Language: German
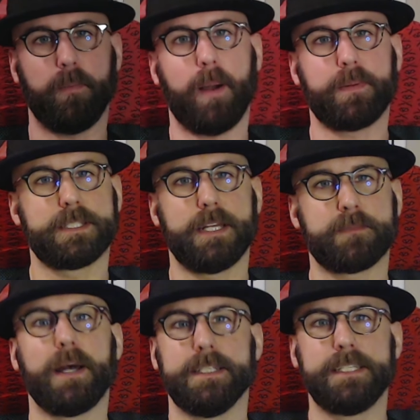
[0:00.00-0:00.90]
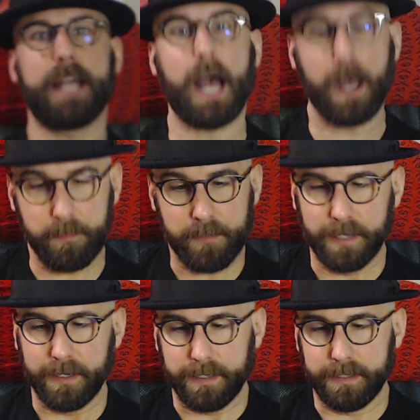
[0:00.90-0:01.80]
mal abgesehen erstmal, sie kam.
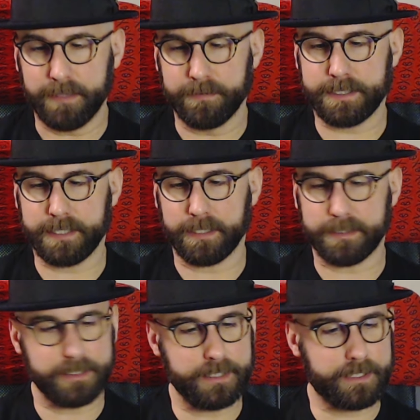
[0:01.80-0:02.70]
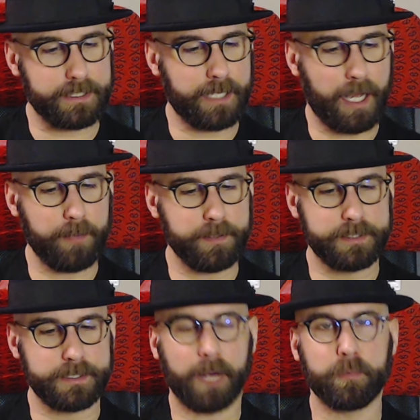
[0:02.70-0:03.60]
Ihr wisst ja, ich, ich habe
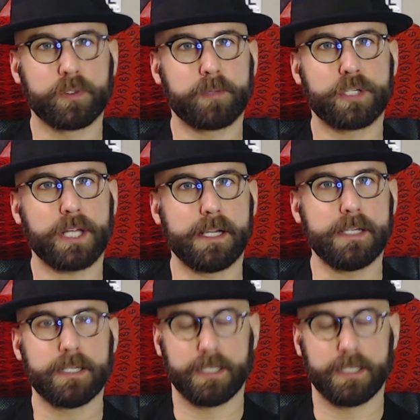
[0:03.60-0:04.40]
dieses Abo nicht bestellt.